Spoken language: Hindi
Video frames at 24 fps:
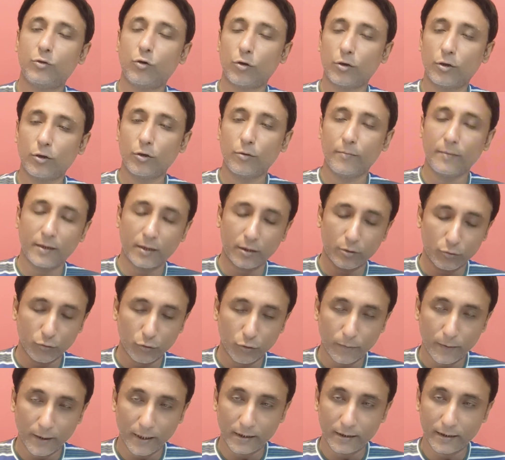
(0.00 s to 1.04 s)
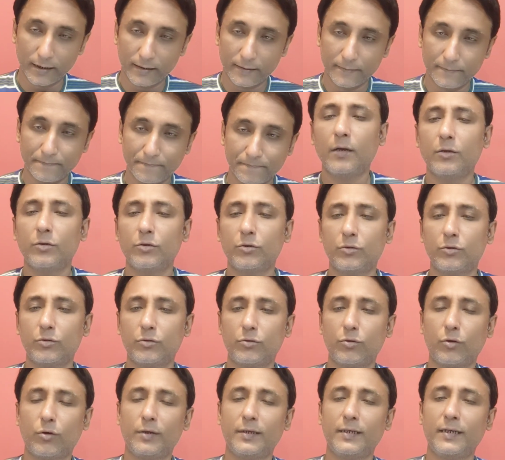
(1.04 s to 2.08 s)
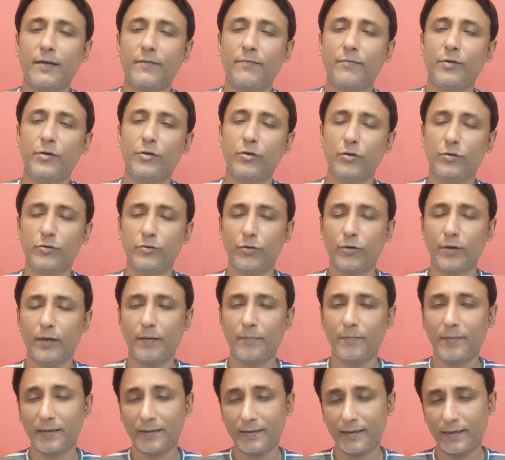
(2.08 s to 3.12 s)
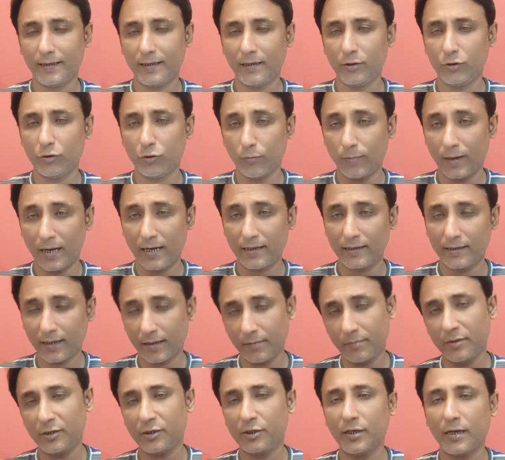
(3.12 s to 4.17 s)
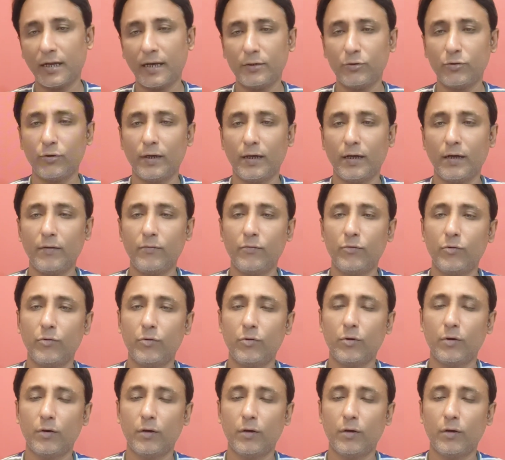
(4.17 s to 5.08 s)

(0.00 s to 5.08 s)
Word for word: दो किलोमीटर दूर फेंक दें सो so, ये वीडियो जो है बेसिकली सुभानकर मिश्रा जो है वो